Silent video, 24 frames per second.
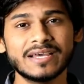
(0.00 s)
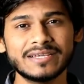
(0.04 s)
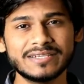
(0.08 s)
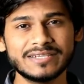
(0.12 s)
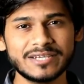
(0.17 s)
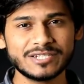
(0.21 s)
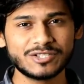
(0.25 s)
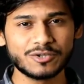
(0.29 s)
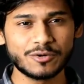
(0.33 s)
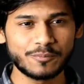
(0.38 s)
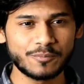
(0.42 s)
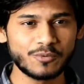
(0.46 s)

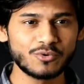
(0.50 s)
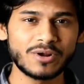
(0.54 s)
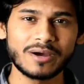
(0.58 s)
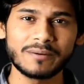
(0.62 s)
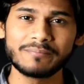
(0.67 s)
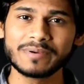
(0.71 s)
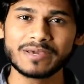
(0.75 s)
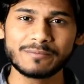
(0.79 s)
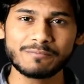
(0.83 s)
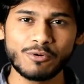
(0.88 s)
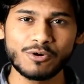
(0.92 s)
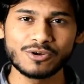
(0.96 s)
ये जो पूरा
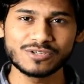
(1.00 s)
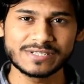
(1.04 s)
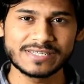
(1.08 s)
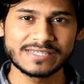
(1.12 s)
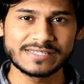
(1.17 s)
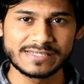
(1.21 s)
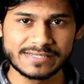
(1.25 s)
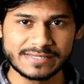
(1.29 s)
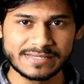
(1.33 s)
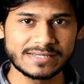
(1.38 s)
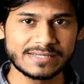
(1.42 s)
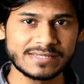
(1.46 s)
बिग बॉस के
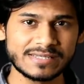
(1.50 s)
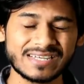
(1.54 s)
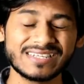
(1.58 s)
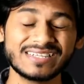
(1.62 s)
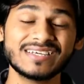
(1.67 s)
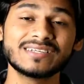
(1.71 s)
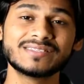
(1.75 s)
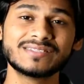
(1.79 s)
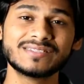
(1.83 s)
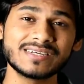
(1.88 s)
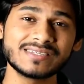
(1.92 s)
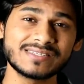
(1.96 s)
सीजन से
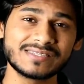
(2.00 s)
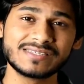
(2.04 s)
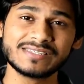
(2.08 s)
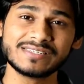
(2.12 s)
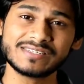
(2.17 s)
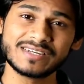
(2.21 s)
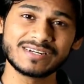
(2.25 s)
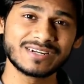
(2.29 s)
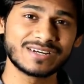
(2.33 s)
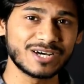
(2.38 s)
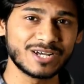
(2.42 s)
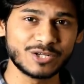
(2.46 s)
ये दस
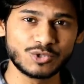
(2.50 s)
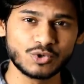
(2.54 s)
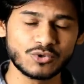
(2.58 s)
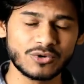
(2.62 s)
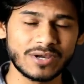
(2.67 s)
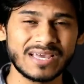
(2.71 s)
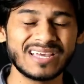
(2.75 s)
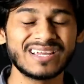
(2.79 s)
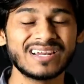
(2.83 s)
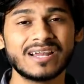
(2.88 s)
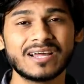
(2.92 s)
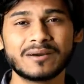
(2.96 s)
सीजन कर
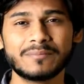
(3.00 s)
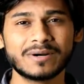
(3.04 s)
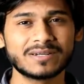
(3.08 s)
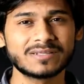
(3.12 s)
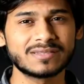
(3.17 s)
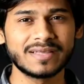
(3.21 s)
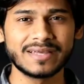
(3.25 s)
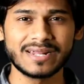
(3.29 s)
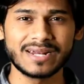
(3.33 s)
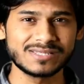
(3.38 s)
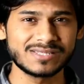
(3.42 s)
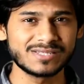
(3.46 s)
चुके हैं लगभग
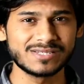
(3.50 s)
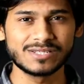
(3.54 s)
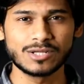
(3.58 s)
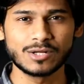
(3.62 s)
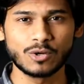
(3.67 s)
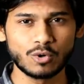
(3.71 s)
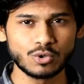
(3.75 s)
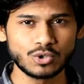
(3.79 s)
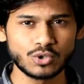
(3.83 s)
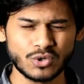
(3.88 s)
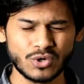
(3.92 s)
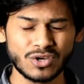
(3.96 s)
तेरह सीजन
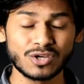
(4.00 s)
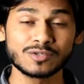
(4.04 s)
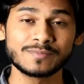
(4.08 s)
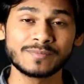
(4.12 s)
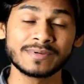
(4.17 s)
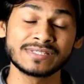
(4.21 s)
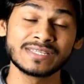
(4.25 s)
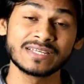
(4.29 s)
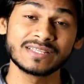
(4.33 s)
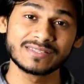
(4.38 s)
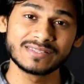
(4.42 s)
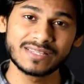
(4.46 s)
हो चुके हैं
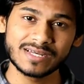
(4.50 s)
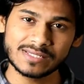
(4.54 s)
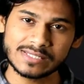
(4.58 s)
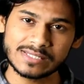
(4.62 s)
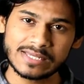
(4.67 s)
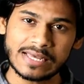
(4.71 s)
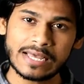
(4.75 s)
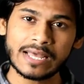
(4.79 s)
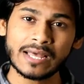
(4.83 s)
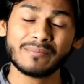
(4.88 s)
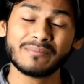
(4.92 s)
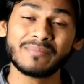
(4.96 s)
उसमें से
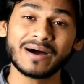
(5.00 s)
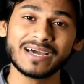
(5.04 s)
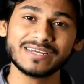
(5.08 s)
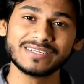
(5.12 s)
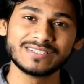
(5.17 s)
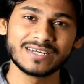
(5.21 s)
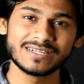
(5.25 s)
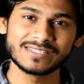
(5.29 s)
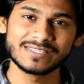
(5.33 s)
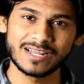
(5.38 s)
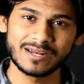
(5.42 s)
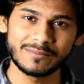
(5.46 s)
दस
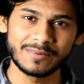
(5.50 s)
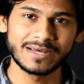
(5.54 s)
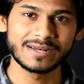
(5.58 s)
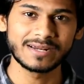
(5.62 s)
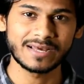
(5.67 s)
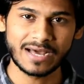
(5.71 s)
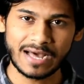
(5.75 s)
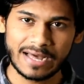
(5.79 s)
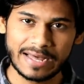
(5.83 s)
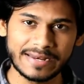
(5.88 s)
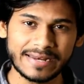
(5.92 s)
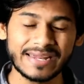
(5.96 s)
भाईजान सलमान
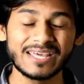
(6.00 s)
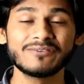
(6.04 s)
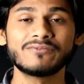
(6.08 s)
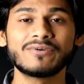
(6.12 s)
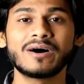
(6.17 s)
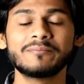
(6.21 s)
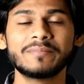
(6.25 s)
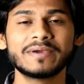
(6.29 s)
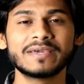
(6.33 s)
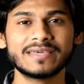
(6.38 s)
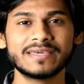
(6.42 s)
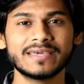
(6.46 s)
खान ने
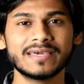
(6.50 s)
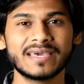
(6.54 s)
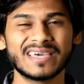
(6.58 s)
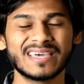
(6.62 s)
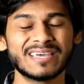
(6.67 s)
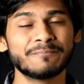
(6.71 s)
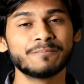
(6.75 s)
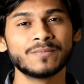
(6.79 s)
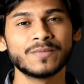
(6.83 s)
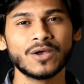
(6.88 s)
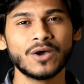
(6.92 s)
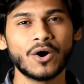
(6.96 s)
वहां पे किए
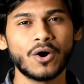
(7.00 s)
हैं